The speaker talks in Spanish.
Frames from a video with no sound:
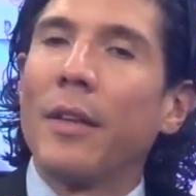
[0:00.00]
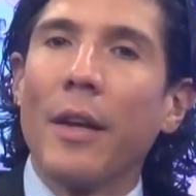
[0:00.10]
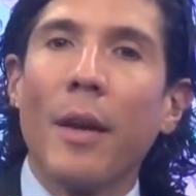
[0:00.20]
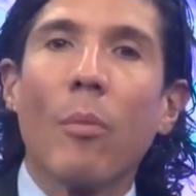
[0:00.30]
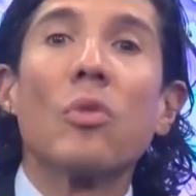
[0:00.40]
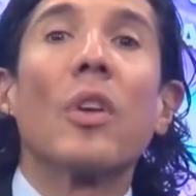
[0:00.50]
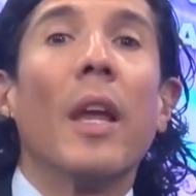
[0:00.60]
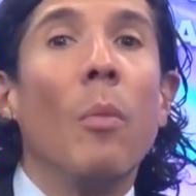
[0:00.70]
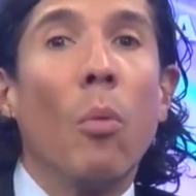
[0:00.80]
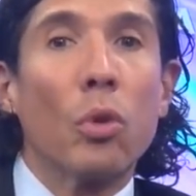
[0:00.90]
y tenemos
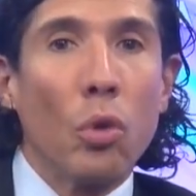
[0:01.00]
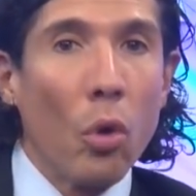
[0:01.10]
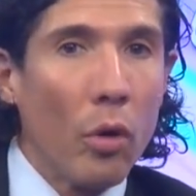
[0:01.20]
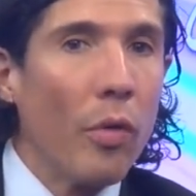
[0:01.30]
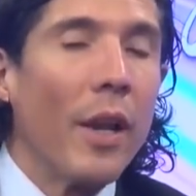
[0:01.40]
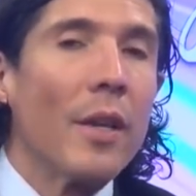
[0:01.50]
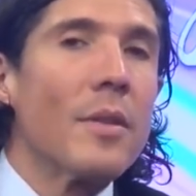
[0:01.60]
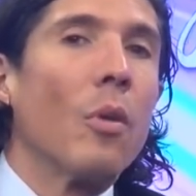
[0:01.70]
el motor de la